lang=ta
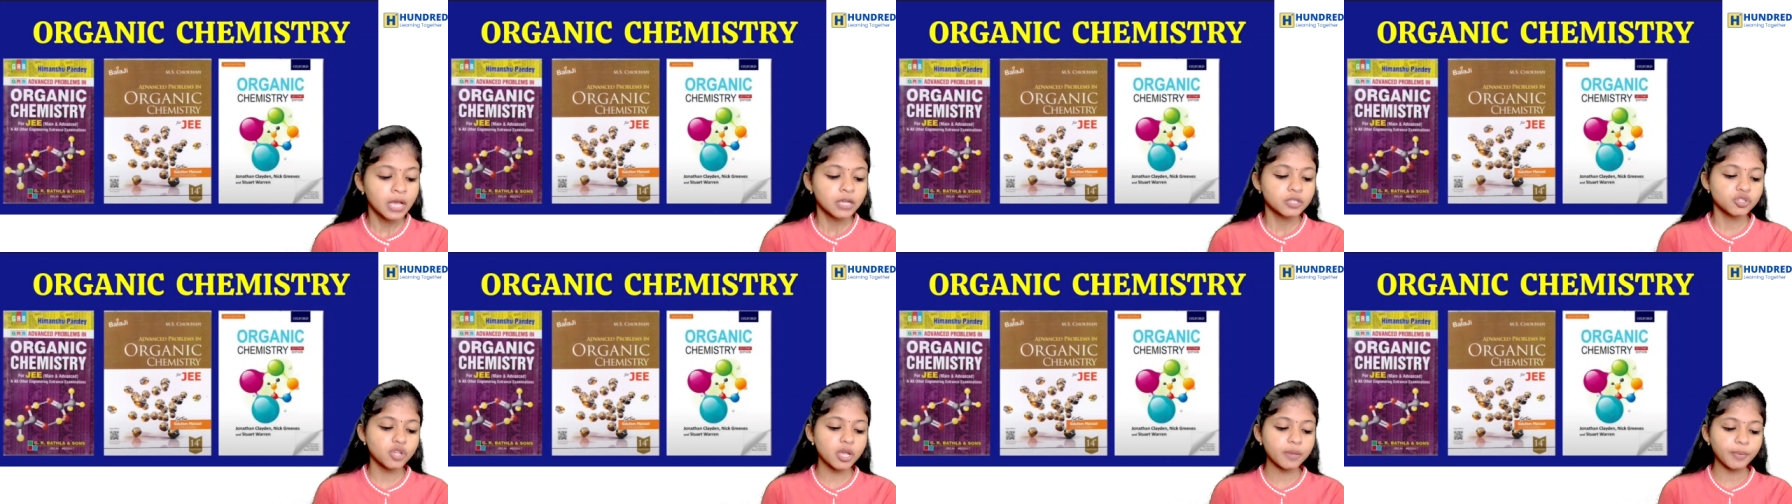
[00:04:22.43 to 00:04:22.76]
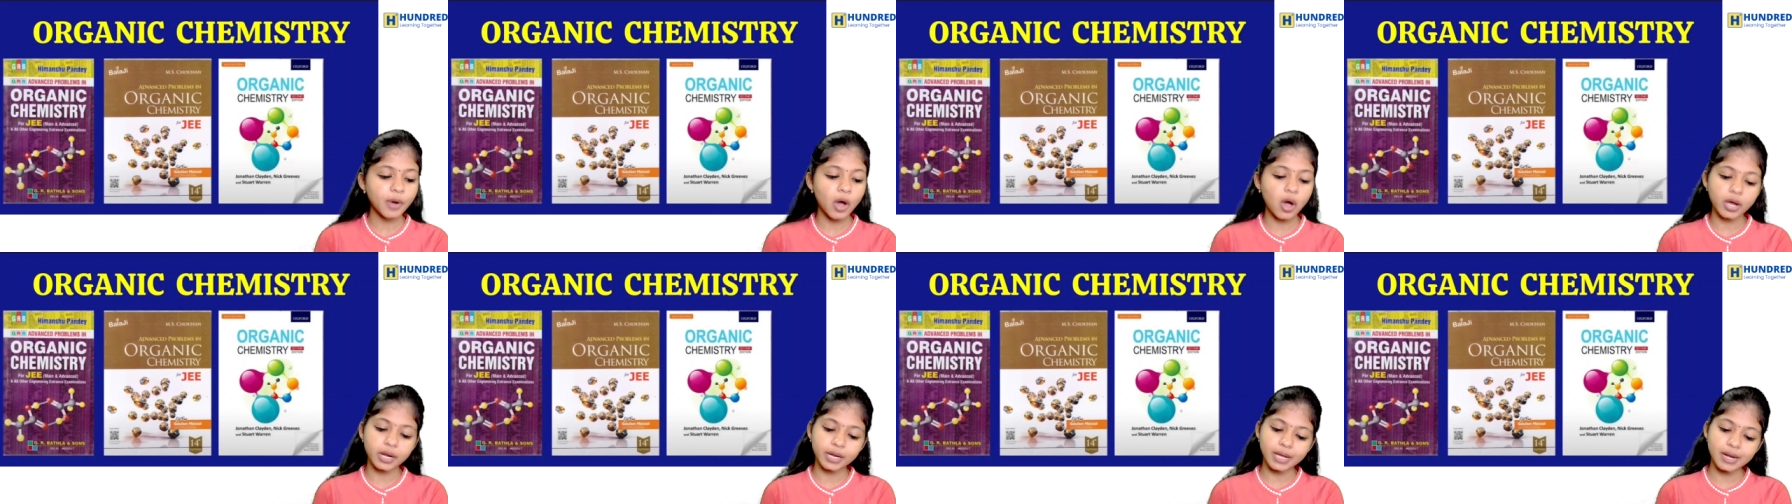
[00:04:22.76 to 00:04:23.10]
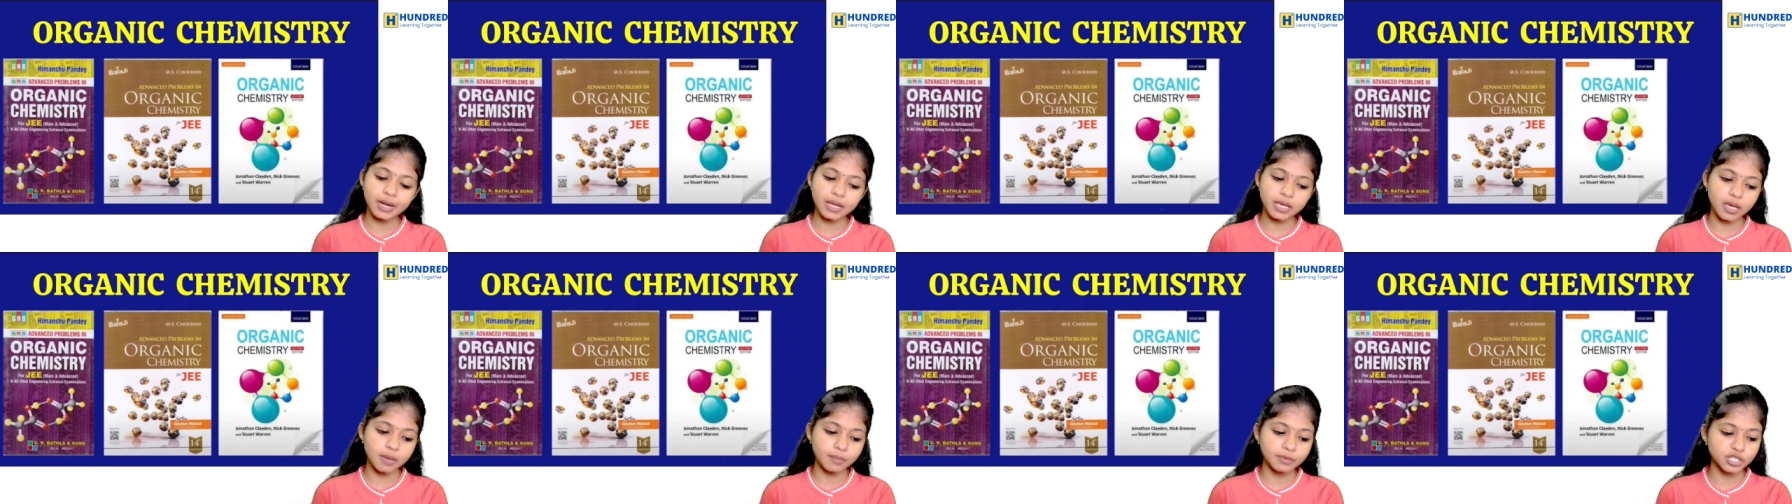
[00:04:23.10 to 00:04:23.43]
So if
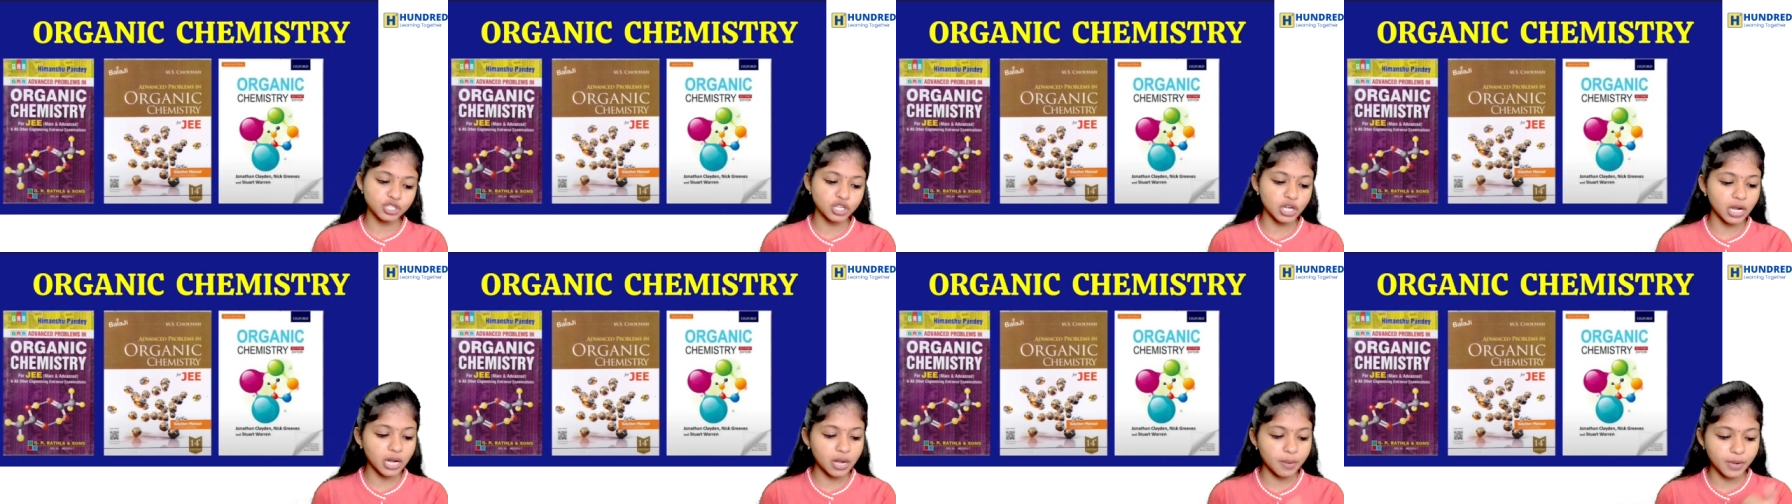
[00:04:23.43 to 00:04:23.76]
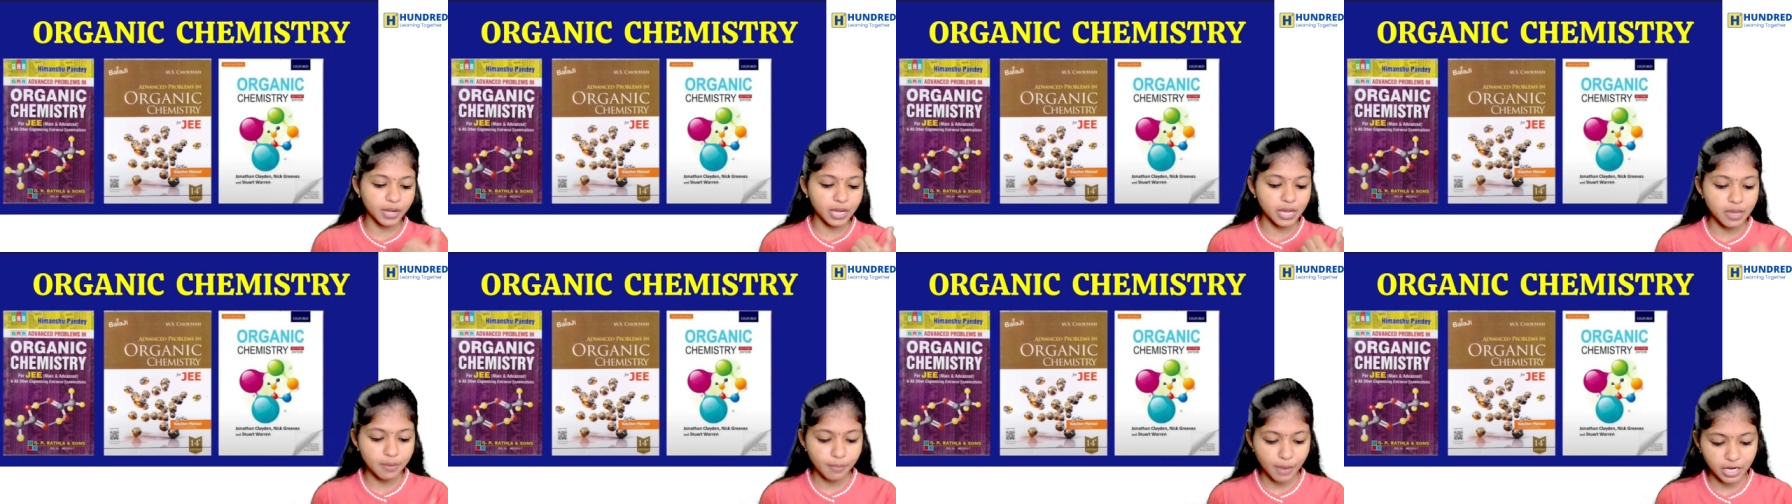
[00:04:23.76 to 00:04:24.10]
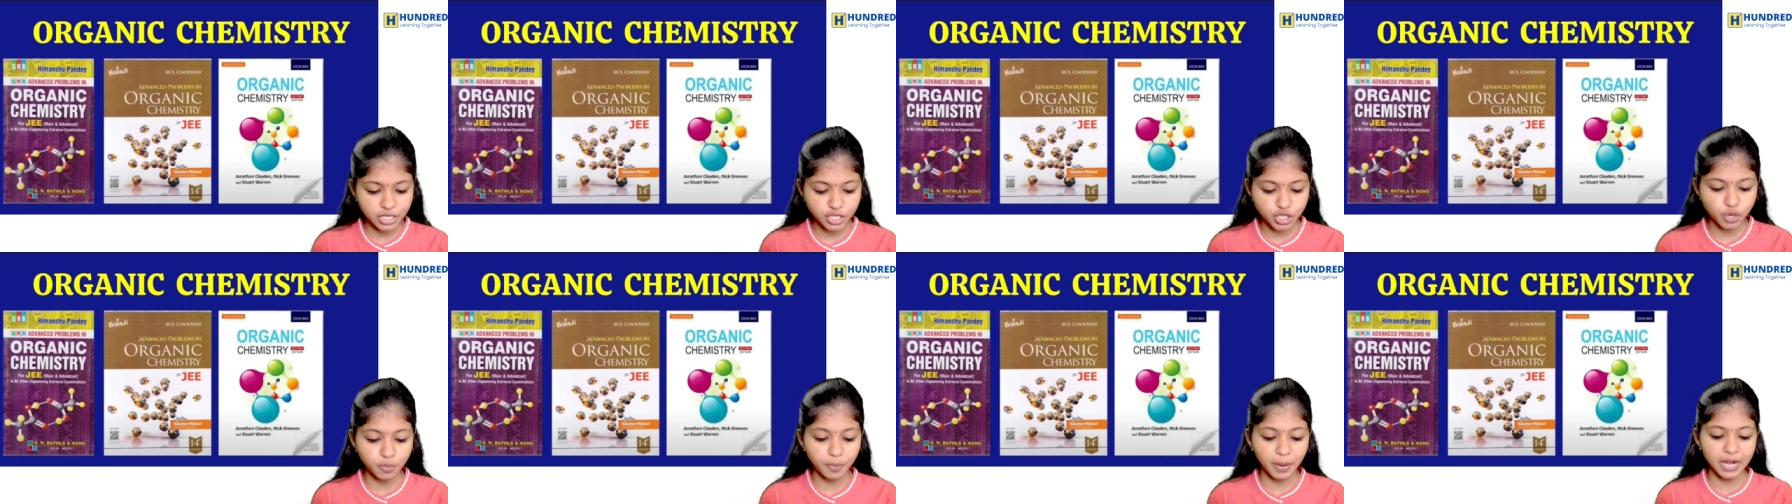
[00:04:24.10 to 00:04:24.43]
organic chemistryல நமக்கு
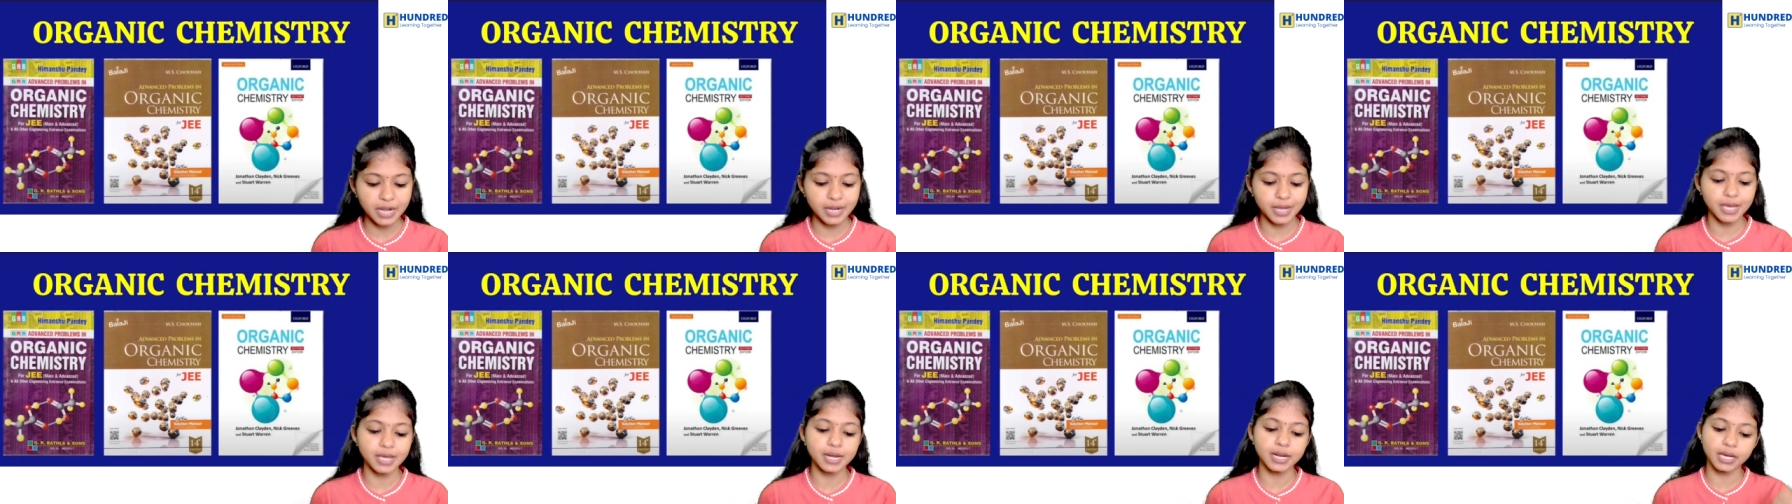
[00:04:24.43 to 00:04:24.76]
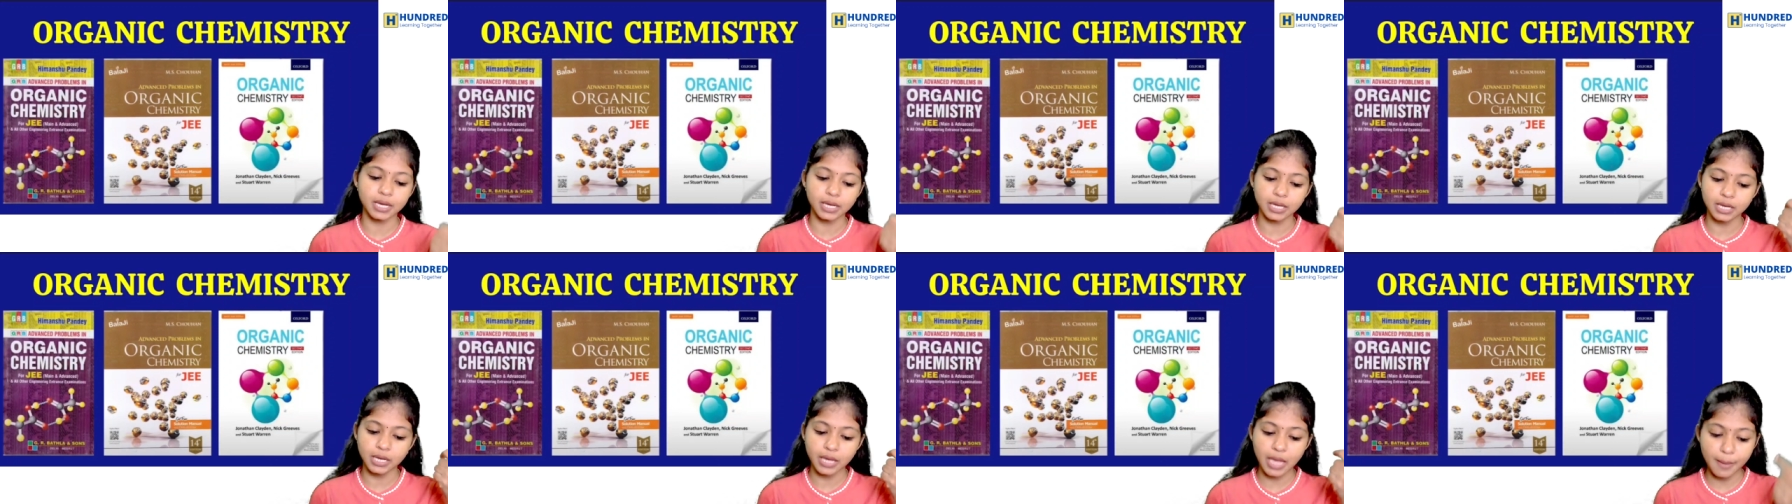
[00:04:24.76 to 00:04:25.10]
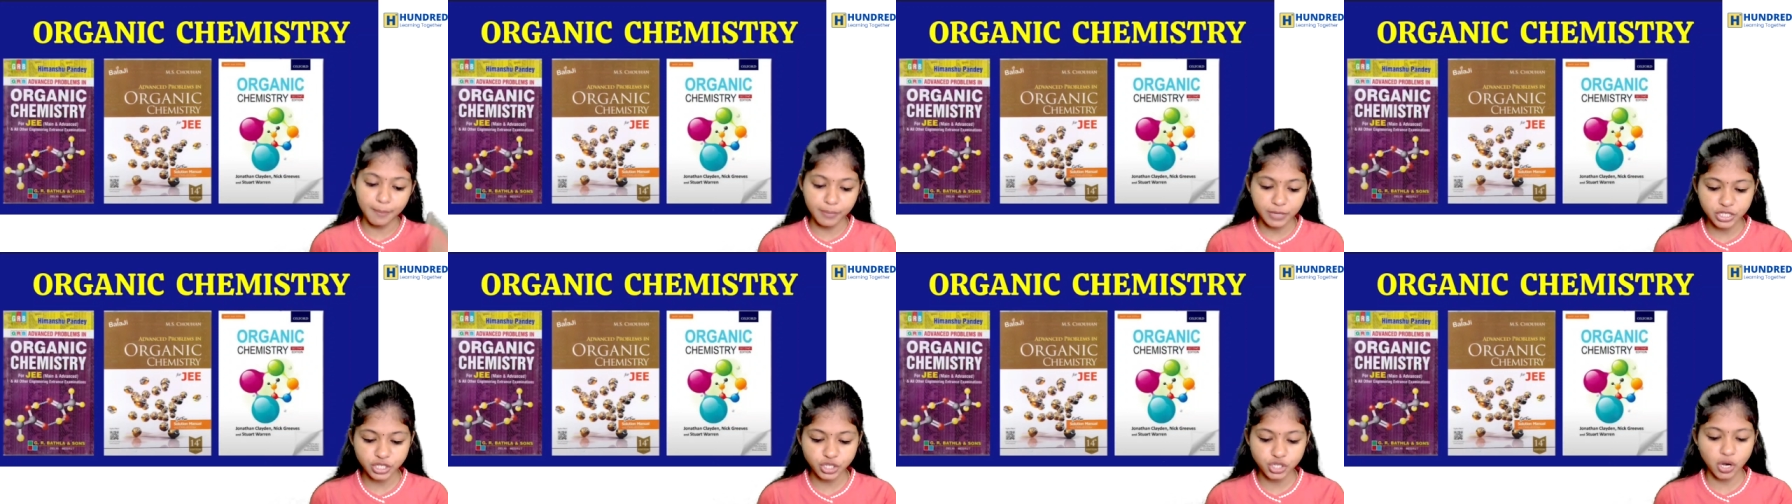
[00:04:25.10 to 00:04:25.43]
ஹிமான்ஷு பாண்டே இருக்கு
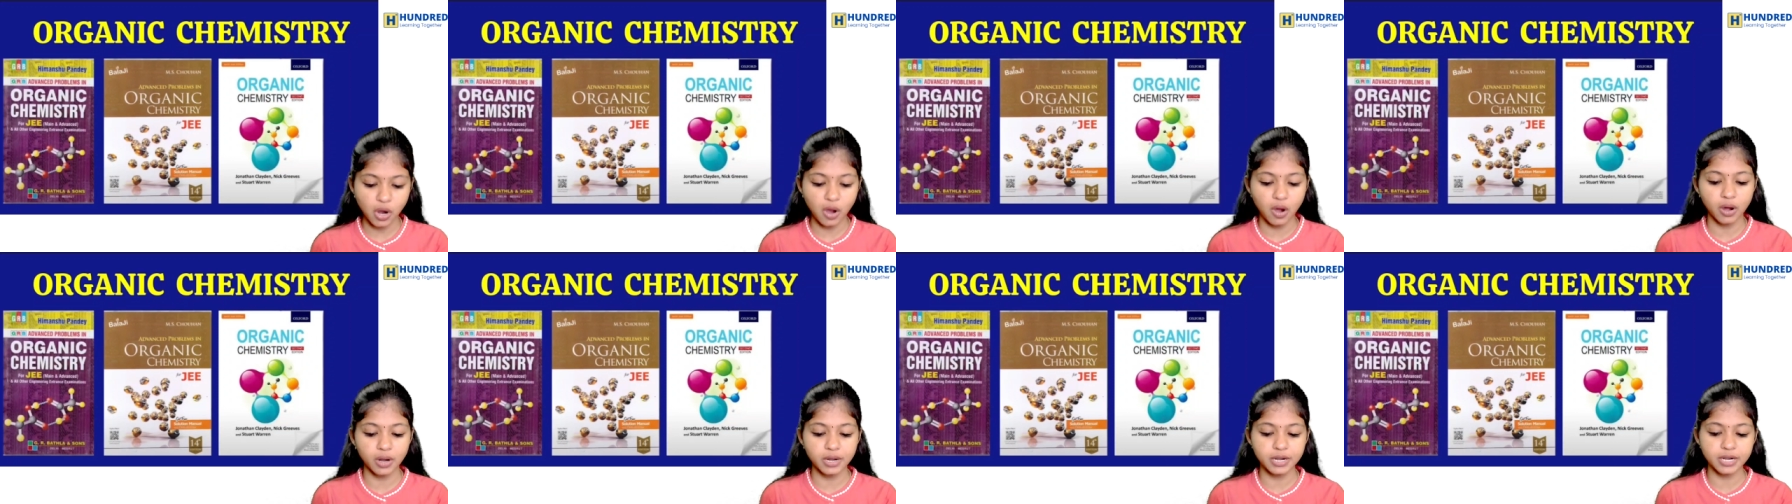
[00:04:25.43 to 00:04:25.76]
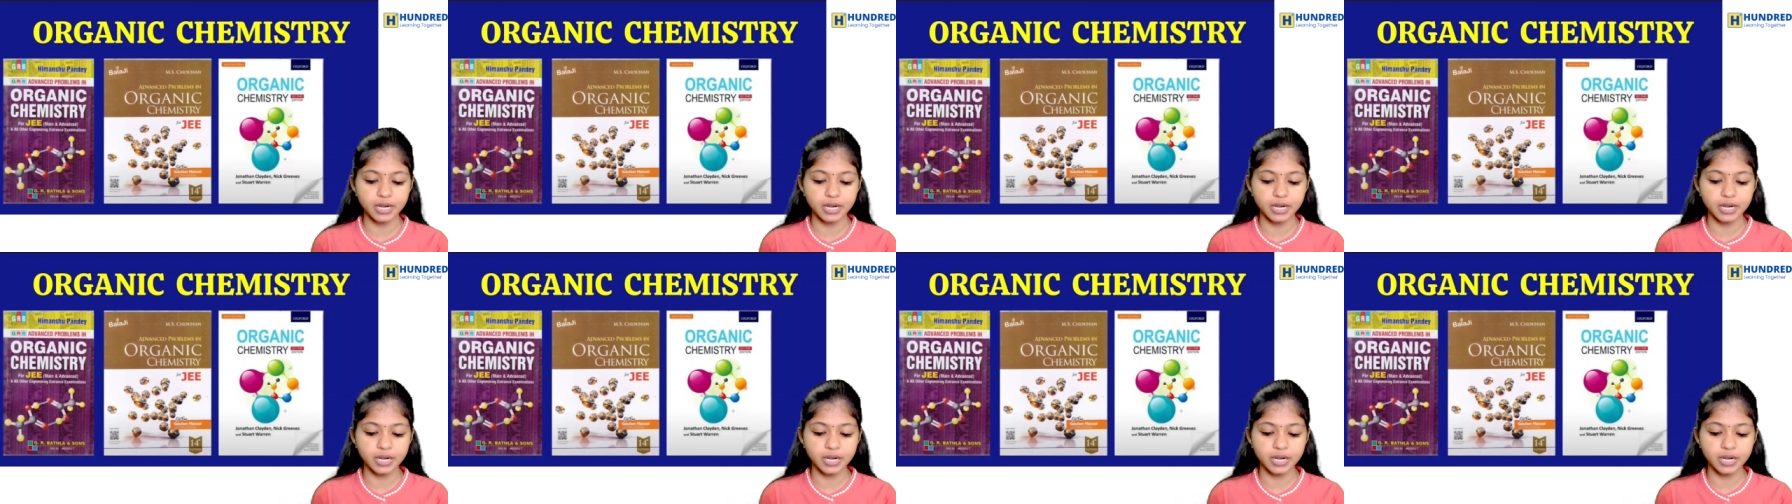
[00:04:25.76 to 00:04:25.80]
MS Chahan,